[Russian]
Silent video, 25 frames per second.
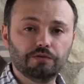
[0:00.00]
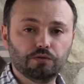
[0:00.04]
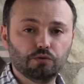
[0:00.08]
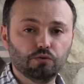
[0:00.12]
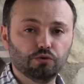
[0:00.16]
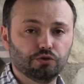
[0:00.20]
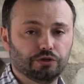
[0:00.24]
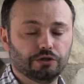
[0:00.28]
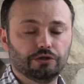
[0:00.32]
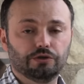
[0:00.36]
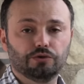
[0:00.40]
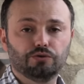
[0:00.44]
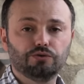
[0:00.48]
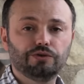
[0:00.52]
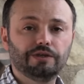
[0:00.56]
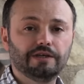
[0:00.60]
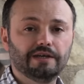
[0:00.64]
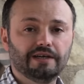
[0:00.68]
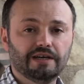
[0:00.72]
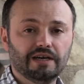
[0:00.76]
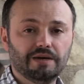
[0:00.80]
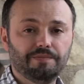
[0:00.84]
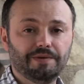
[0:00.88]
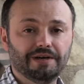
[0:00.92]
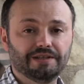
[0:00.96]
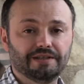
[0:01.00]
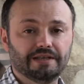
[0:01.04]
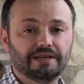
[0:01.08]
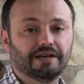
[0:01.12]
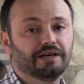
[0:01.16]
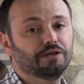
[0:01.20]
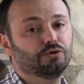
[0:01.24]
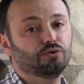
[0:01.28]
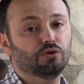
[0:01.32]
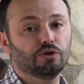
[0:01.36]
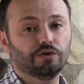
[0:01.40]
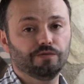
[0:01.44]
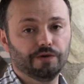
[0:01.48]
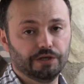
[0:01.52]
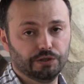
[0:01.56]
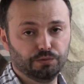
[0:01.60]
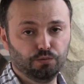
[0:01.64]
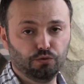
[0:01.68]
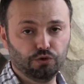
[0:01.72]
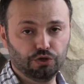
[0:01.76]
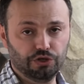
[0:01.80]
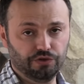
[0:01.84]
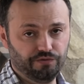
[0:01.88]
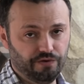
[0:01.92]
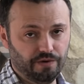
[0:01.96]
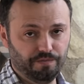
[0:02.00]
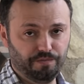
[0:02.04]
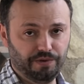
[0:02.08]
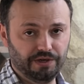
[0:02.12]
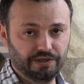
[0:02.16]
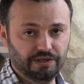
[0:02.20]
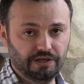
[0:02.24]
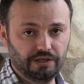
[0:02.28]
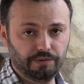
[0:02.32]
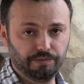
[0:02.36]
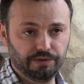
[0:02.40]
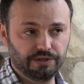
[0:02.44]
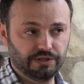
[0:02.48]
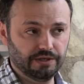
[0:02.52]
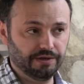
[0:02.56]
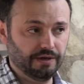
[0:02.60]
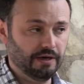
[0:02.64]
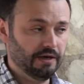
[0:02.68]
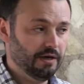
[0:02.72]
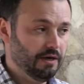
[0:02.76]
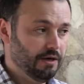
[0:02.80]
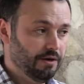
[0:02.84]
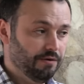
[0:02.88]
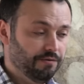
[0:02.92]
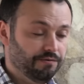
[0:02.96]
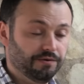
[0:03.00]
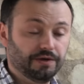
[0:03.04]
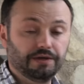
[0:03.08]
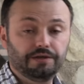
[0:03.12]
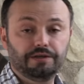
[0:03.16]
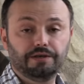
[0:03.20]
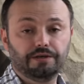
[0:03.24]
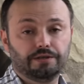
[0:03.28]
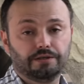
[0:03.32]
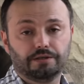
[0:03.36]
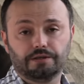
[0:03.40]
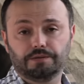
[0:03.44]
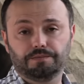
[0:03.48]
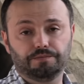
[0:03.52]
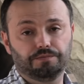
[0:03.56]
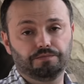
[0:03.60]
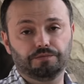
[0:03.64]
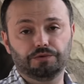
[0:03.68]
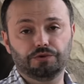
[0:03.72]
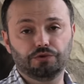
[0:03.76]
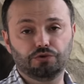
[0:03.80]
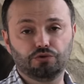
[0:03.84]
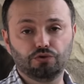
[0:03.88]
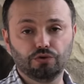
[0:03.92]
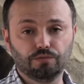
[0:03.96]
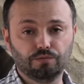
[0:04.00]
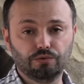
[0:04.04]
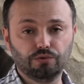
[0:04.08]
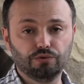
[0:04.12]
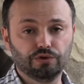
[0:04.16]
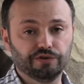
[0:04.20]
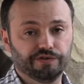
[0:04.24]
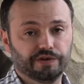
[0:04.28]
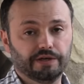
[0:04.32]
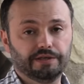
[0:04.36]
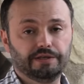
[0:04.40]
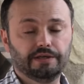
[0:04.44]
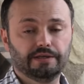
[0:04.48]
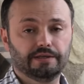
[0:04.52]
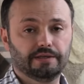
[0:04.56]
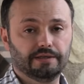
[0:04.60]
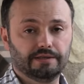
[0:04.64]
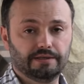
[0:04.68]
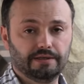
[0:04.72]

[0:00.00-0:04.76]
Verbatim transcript: вкусы, другие ароматы, которые, возможно, вам понадобятся в каких-то еще блюдах, в каких-то